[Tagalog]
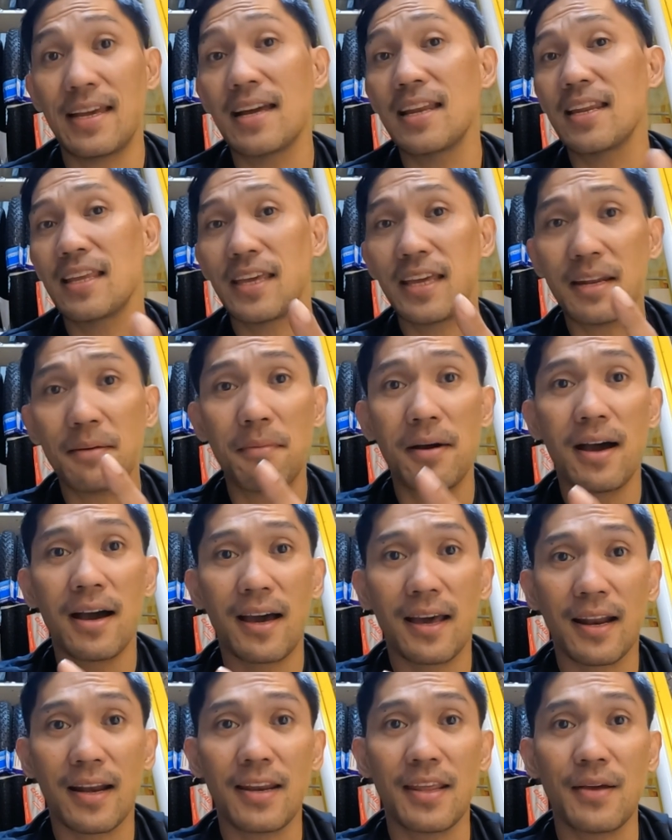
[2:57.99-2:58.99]
Yan, yan ang mga
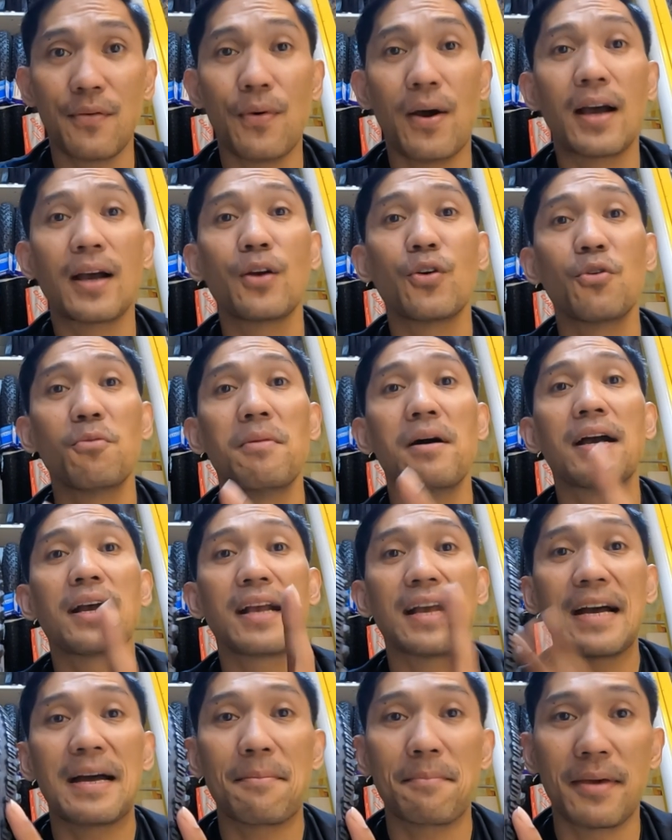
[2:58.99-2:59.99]
karamiwang
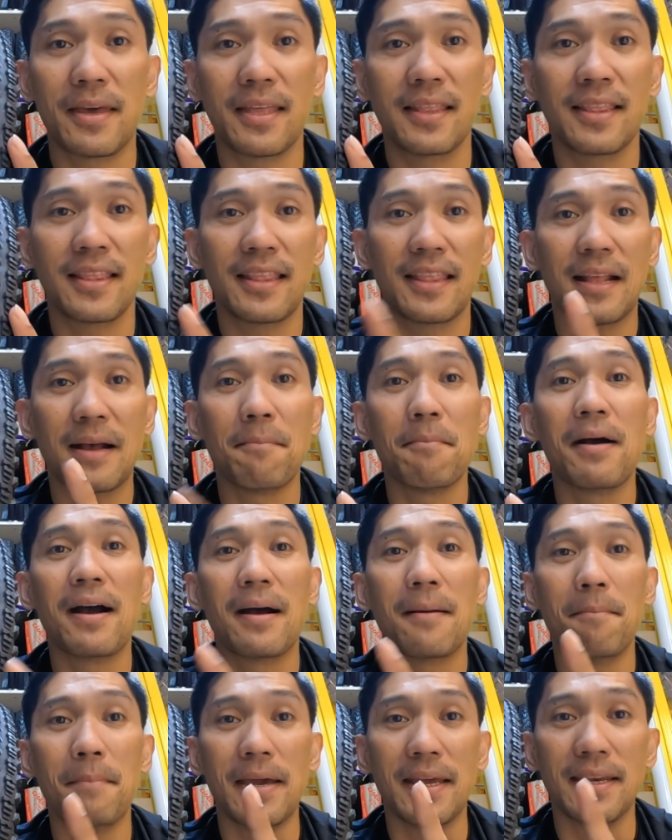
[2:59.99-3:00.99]
gumagamit ng
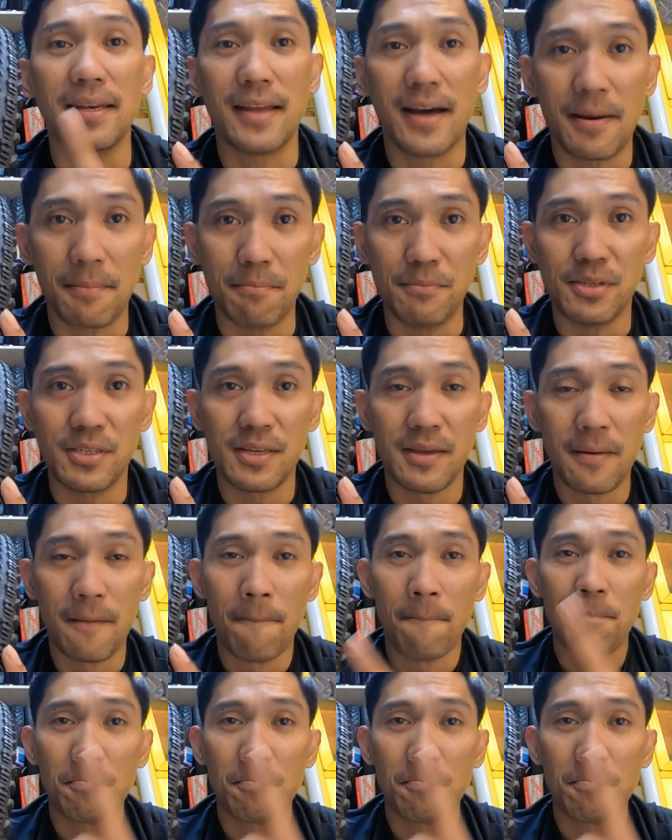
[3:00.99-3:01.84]
mga may knobs.